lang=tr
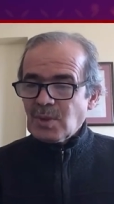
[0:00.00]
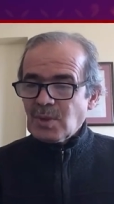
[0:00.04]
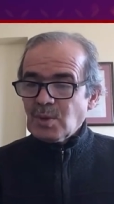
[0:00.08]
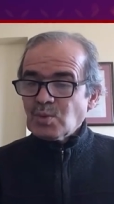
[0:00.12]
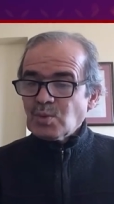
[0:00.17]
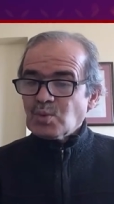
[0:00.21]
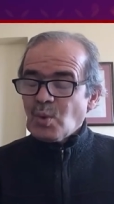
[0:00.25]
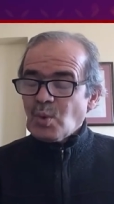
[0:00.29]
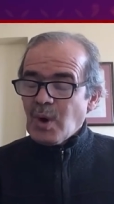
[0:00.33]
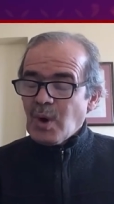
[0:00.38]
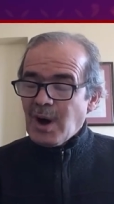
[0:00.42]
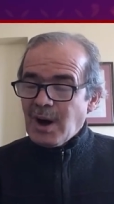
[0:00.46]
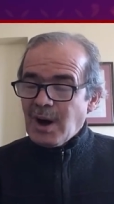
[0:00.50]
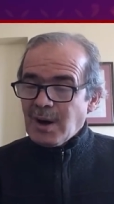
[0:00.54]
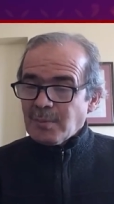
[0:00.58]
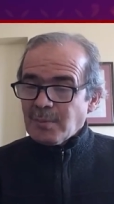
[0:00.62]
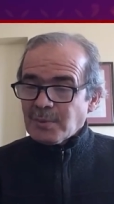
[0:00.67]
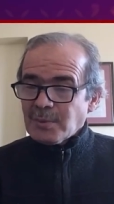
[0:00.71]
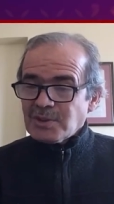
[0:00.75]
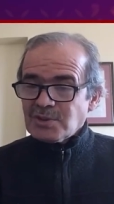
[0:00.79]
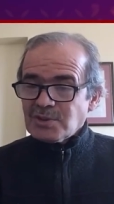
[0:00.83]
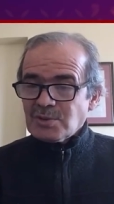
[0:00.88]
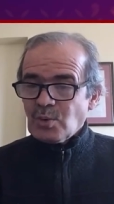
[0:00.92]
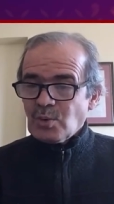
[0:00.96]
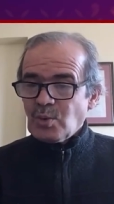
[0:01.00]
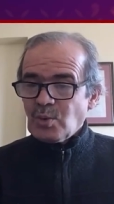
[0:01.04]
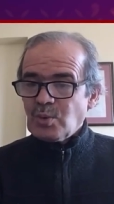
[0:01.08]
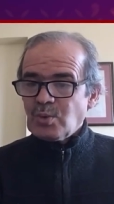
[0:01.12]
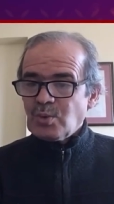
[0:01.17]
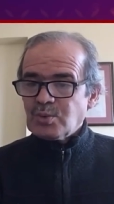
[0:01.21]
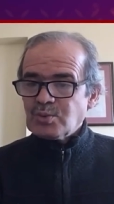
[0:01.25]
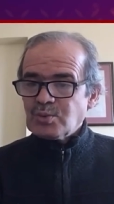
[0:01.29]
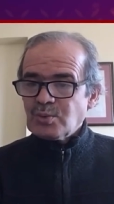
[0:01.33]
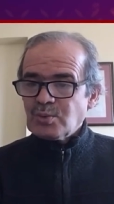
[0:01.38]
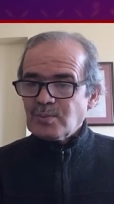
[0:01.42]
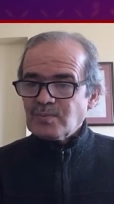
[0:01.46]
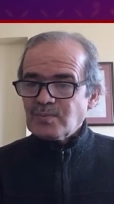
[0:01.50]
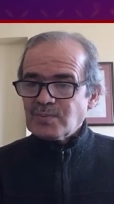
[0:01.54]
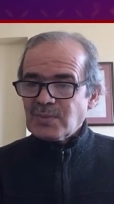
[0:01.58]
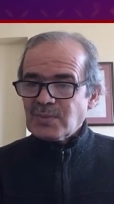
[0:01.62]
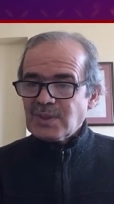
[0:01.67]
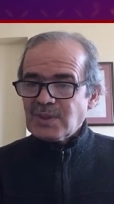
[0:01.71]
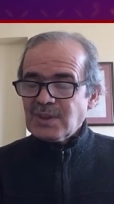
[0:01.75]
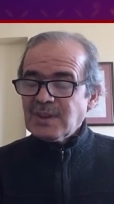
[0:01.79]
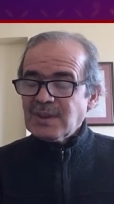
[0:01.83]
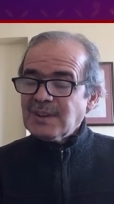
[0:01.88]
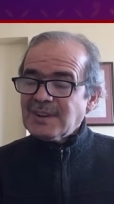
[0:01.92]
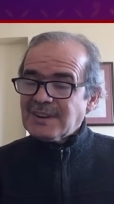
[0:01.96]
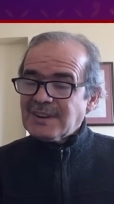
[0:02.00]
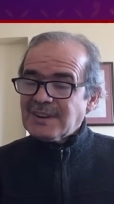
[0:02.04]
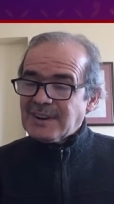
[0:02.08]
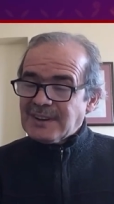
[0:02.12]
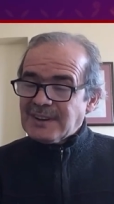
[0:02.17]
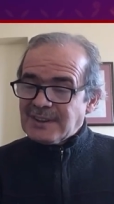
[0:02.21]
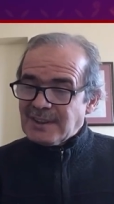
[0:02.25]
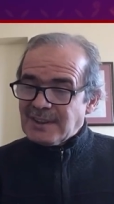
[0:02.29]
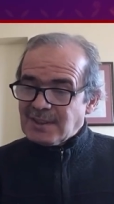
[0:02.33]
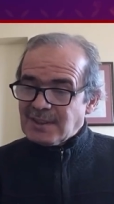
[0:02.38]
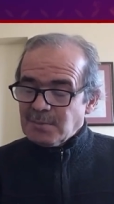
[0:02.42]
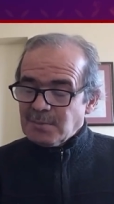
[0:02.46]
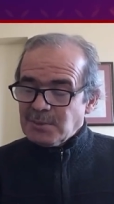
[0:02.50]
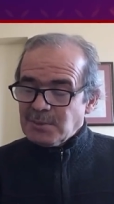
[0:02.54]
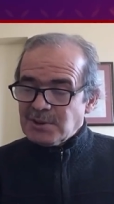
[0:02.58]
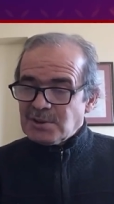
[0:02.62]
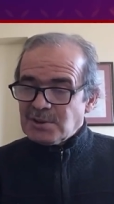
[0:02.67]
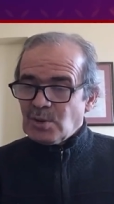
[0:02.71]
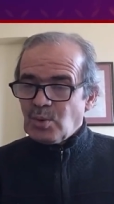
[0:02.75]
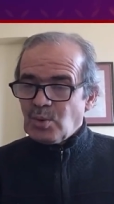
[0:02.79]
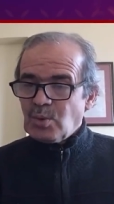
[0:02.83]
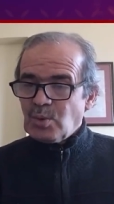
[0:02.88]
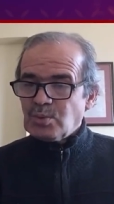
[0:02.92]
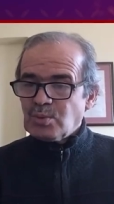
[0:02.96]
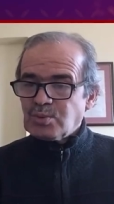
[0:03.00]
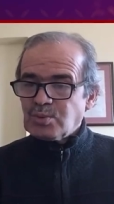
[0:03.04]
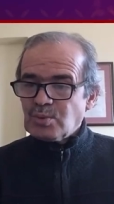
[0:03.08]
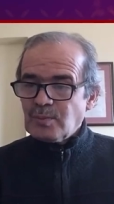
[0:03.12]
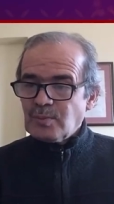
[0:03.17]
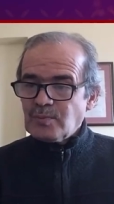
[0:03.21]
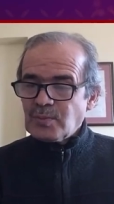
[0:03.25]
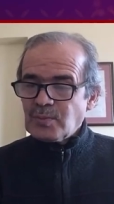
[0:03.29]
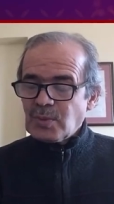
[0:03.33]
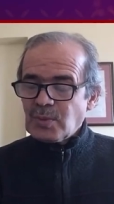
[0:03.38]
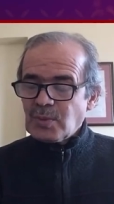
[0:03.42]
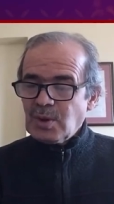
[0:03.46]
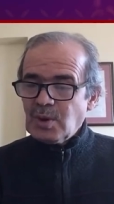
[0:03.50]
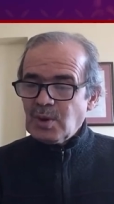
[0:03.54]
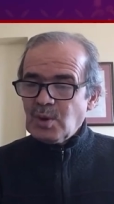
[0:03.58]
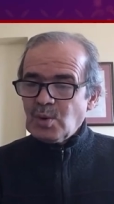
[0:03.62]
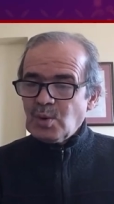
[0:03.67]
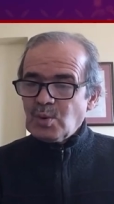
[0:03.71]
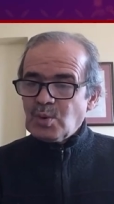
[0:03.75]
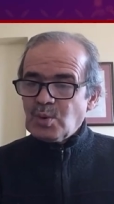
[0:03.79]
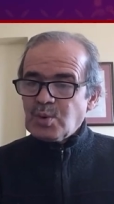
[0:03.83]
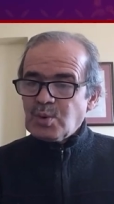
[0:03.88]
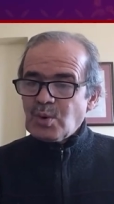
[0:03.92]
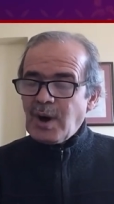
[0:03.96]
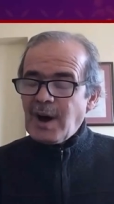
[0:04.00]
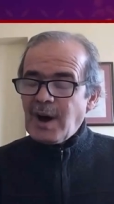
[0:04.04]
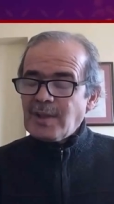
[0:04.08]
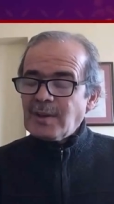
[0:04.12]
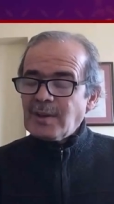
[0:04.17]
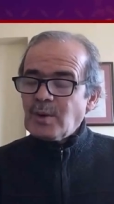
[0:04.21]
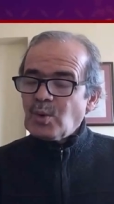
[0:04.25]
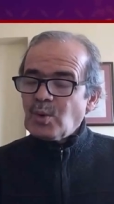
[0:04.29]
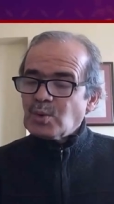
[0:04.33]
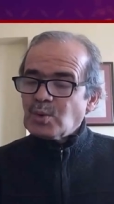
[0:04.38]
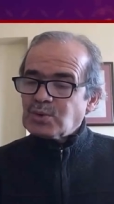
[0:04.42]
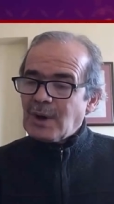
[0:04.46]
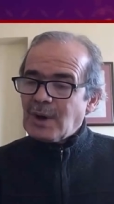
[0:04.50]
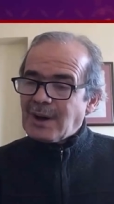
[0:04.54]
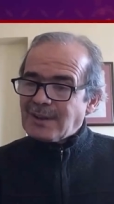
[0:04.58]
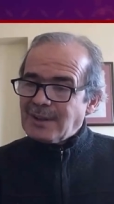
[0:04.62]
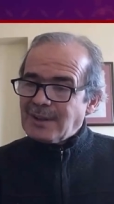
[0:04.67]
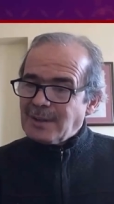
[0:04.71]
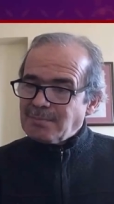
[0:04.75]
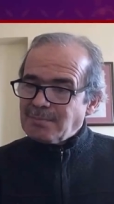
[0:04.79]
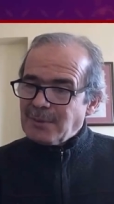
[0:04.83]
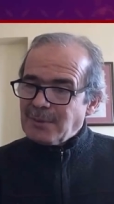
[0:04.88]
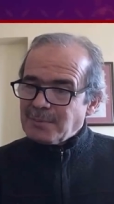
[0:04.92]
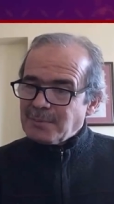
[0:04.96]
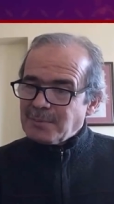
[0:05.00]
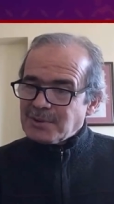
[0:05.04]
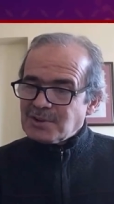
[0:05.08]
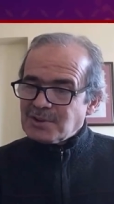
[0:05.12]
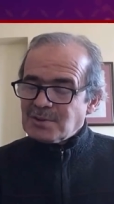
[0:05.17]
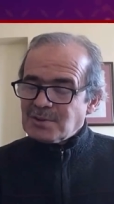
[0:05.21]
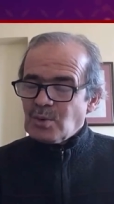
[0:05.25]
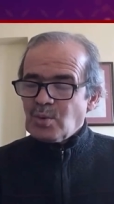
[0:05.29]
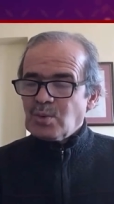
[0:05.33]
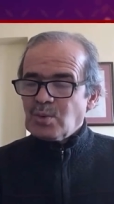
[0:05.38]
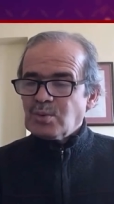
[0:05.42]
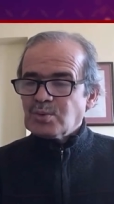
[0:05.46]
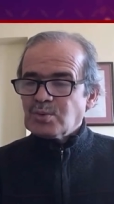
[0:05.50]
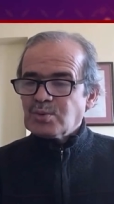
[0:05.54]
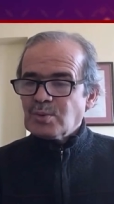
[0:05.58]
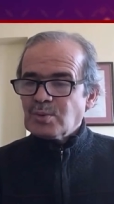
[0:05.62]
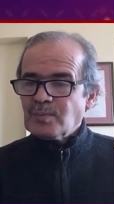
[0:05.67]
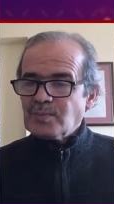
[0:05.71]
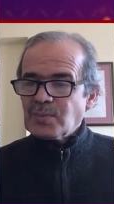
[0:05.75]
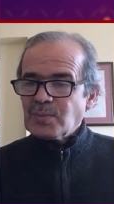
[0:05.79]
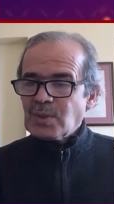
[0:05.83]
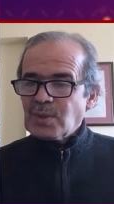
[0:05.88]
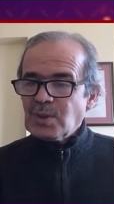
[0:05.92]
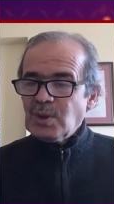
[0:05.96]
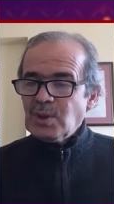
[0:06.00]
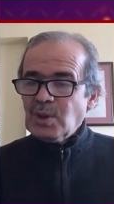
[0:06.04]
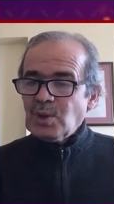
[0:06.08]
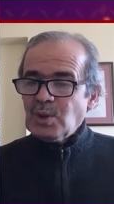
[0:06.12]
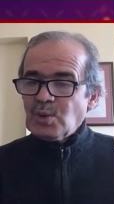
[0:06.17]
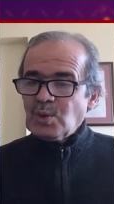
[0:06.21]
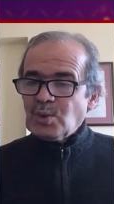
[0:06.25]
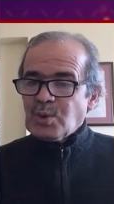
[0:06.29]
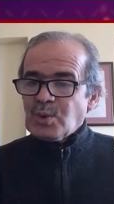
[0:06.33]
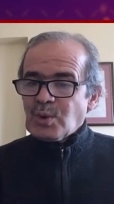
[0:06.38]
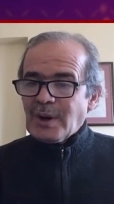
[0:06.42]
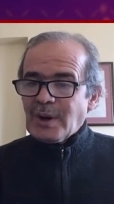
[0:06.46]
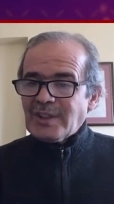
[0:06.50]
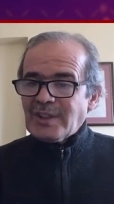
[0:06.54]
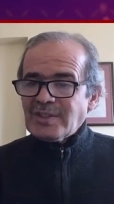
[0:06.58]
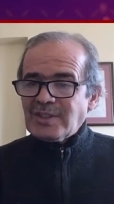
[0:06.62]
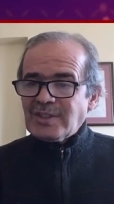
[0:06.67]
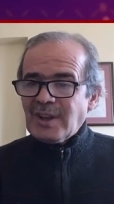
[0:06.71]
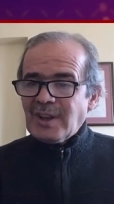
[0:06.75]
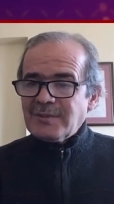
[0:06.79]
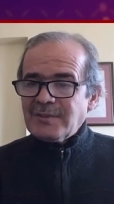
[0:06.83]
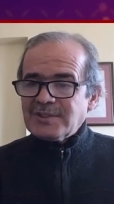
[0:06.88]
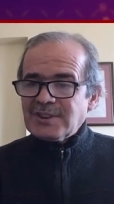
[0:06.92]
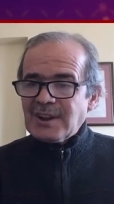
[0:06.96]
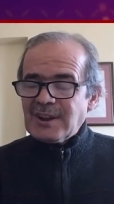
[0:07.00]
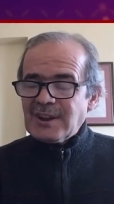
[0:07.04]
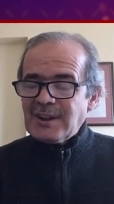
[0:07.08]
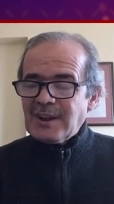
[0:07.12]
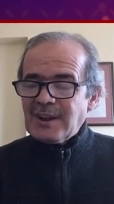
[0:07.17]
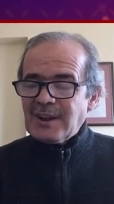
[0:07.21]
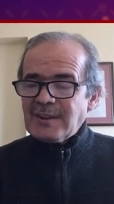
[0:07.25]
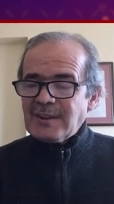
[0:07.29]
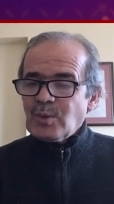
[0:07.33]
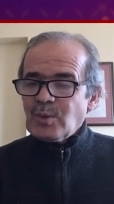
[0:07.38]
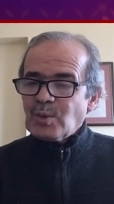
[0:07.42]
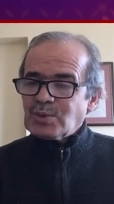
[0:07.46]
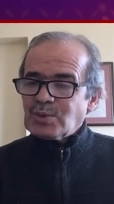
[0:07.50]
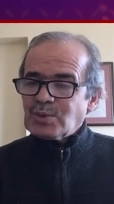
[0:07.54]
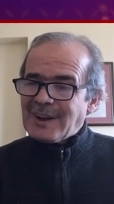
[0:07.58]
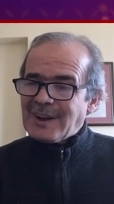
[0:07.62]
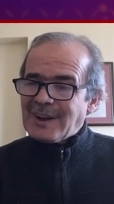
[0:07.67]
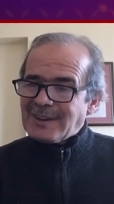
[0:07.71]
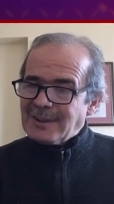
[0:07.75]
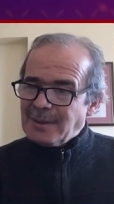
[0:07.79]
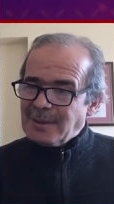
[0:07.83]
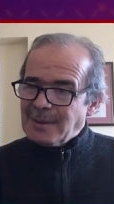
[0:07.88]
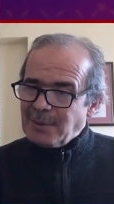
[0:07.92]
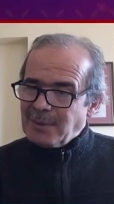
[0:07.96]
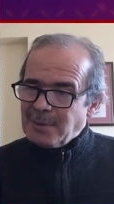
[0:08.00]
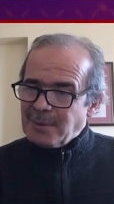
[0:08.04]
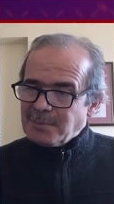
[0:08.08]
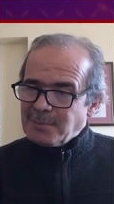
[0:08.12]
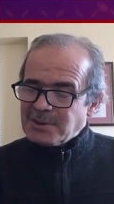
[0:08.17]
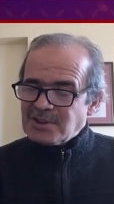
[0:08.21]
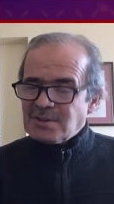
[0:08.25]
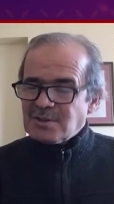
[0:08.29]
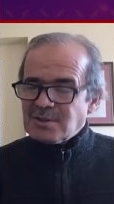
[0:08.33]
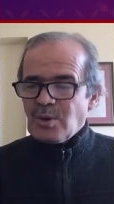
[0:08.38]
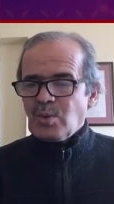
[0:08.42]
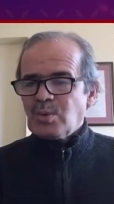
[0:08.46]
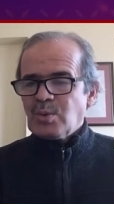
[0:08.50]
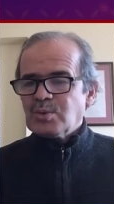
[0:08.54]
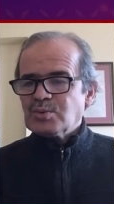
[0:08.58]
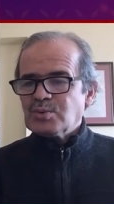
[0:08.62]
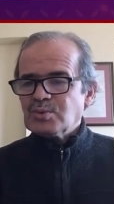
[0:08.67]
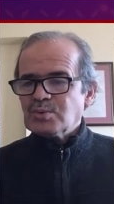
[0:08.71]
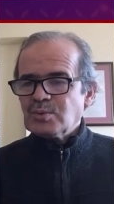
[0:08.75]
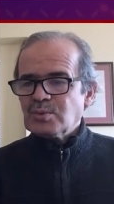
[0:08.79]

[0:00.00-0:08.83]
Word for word: Duamız olur. Gayetimiz olur. Kur'an'a odaklanmamız olur. Kur'an tefsirlerine odaklanmamız olur.